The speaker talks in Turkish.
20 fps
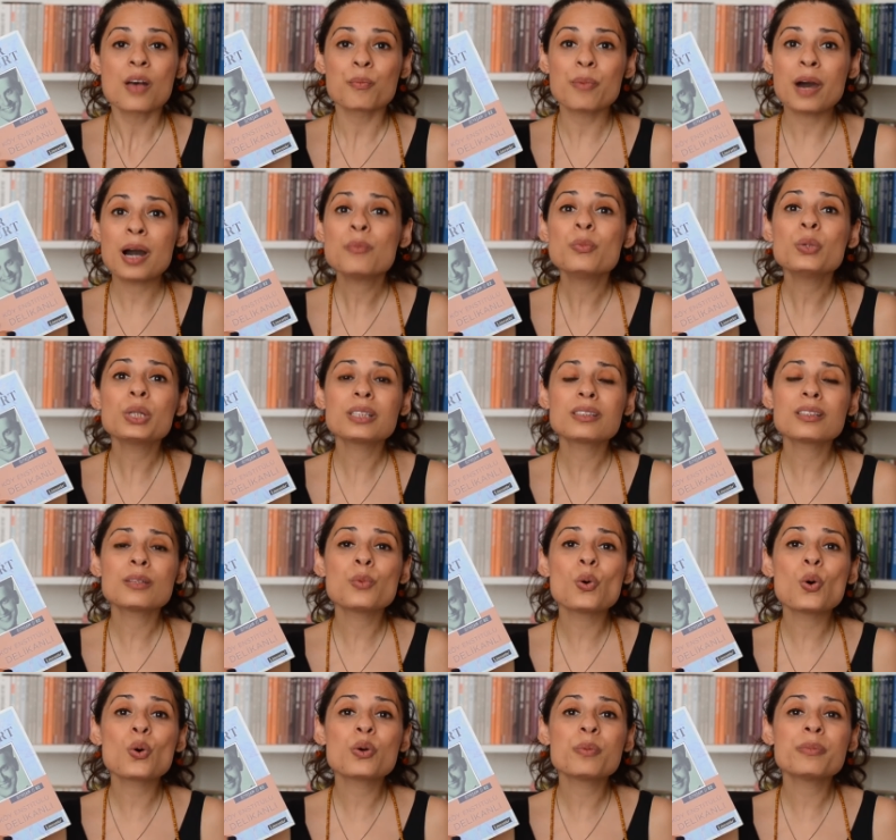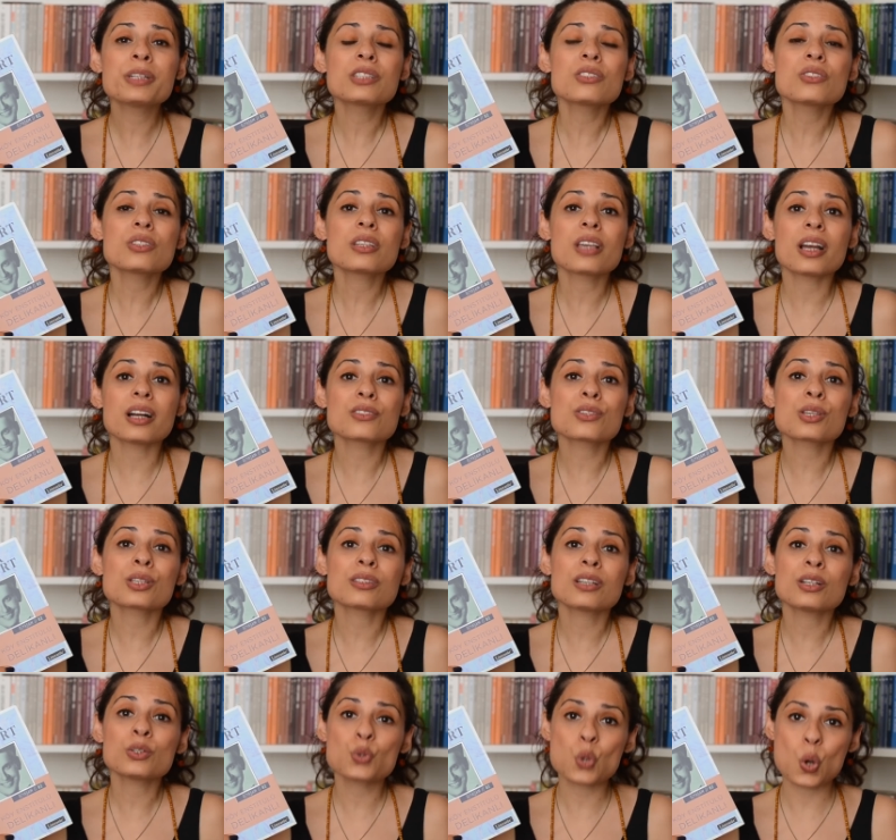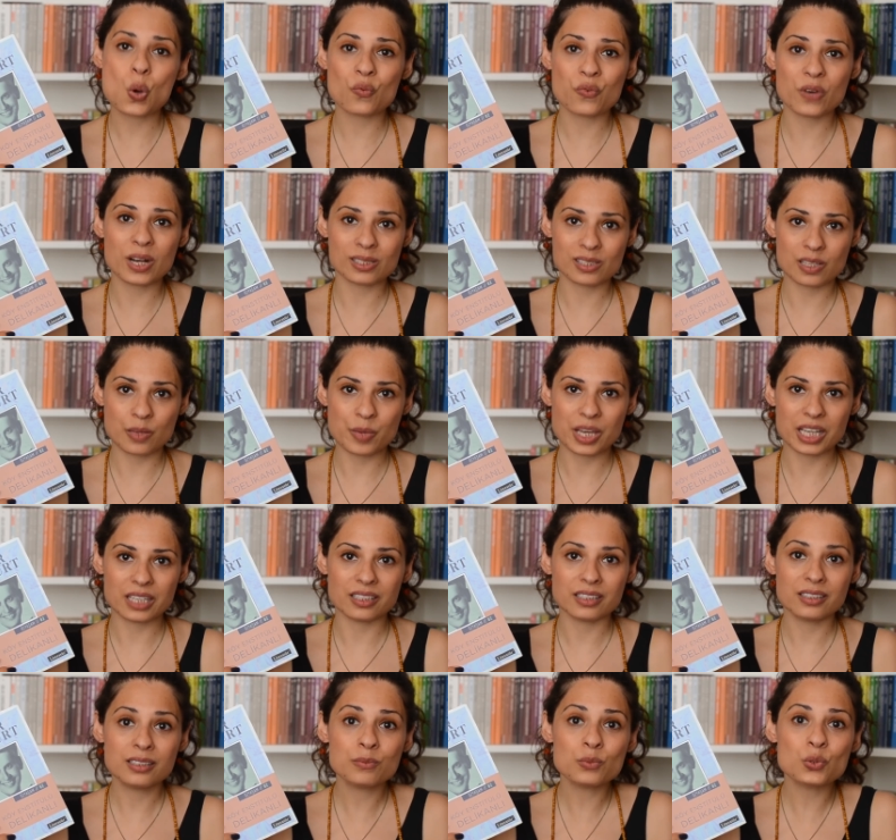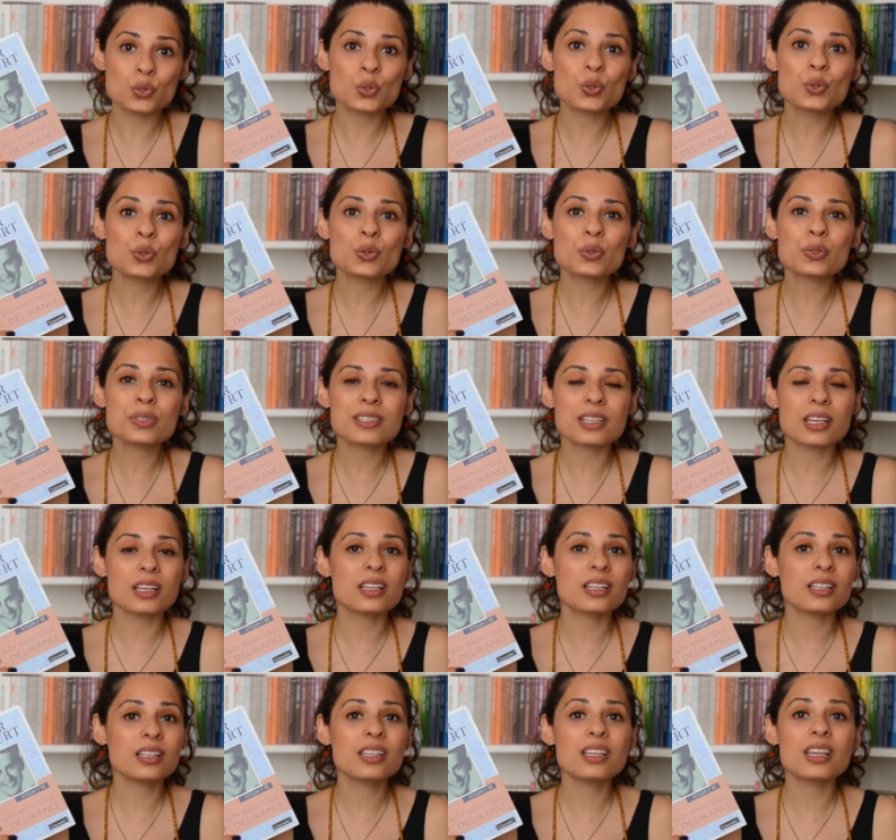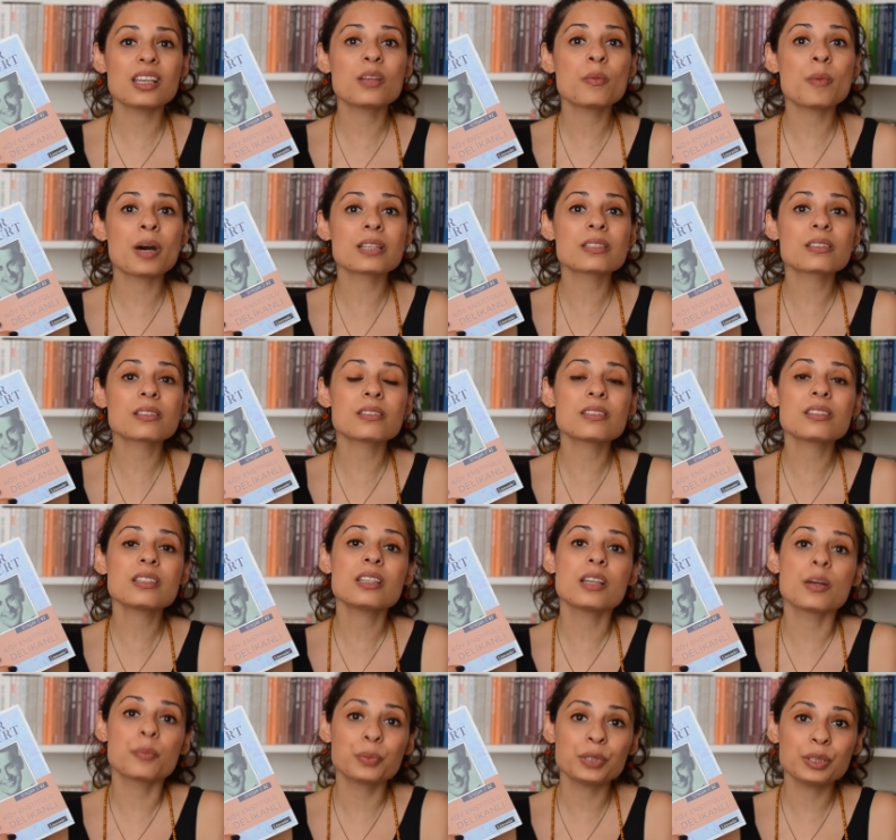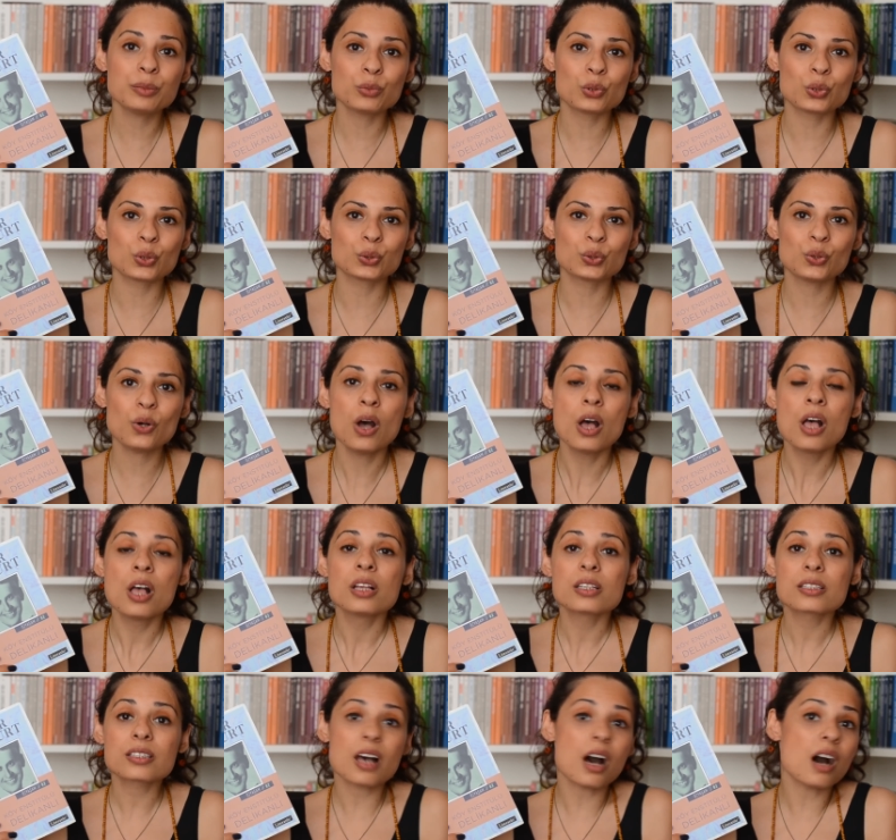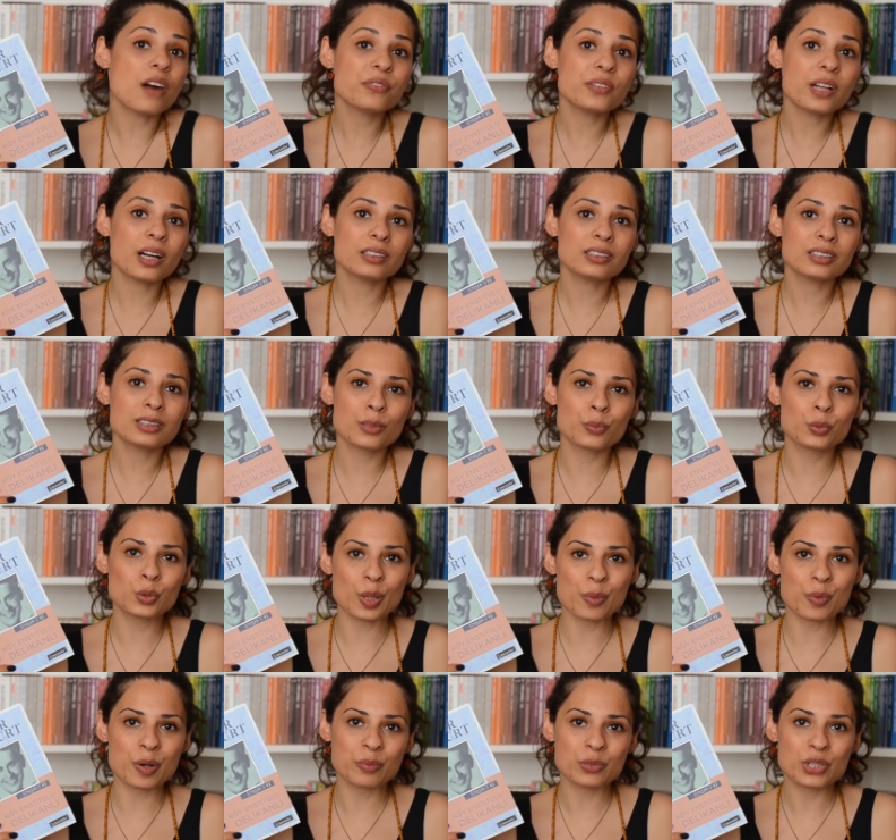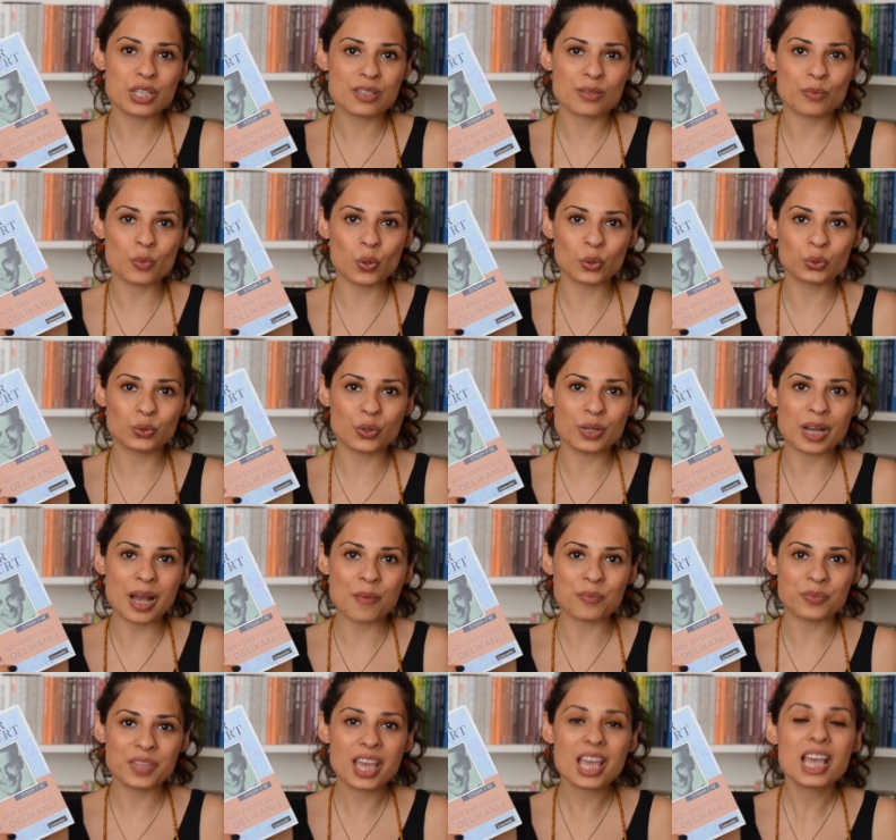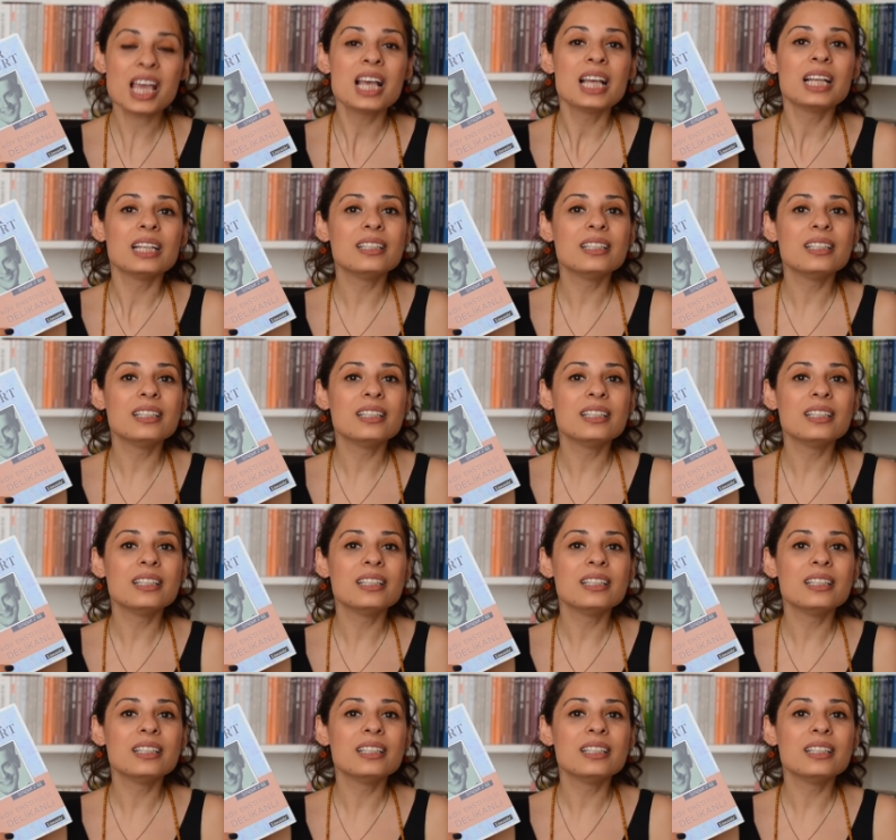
Ben bu kitabı okumak için gerçekten çok fazla bekledim. Çünkü serinin yeni baskısı yapılmıyordu. Sahaflarda da bulamamıştım o dönemde.